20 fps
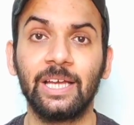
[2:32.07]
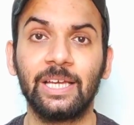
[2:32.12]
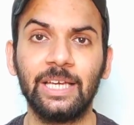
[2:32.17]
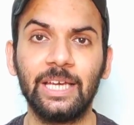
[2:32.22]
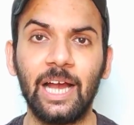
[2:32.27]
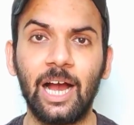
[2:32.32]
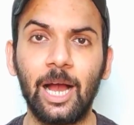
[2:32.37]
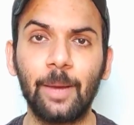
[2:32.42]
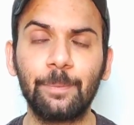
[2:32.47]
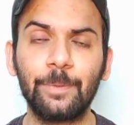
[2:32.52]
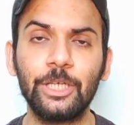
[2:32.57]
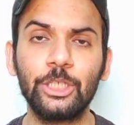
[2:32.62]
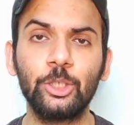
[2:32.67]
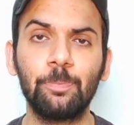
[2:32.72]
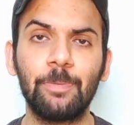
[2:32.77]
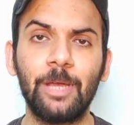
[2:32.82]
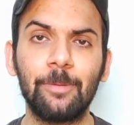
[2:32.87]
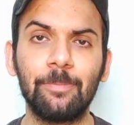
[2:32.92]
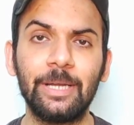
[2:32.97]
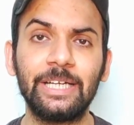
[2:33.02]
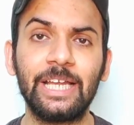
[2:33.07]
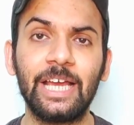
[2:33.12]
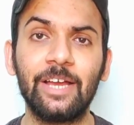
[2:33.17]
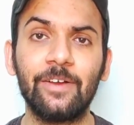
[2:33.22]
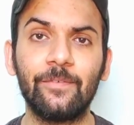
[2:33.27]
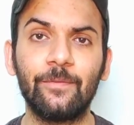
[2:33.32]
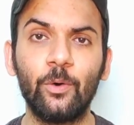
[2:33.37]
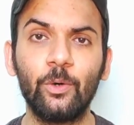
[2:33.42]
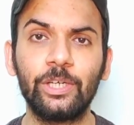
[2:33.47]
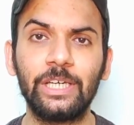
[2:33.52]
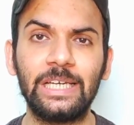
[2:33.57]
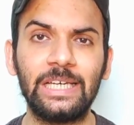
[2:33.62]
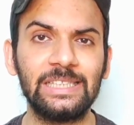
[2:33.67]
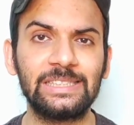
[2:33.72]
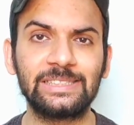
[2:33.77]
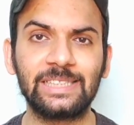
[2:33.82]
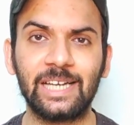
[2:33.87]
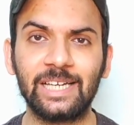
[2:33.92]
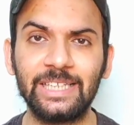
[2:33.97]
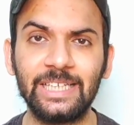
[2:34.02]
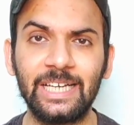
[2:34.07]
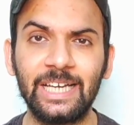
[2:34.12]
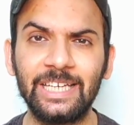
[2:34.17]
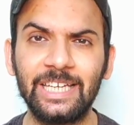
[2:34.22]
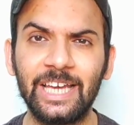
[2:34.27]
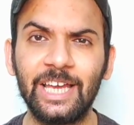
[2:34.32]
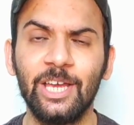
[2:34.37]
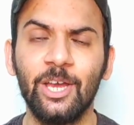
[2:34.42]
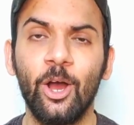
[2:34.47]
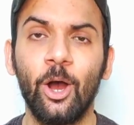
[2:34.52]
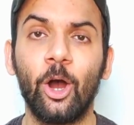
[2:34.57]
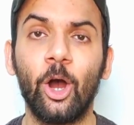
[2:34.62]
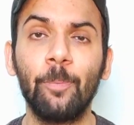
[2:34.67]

कि आपकी जो पेमेंट है वो रिलीज़ कर दी गई है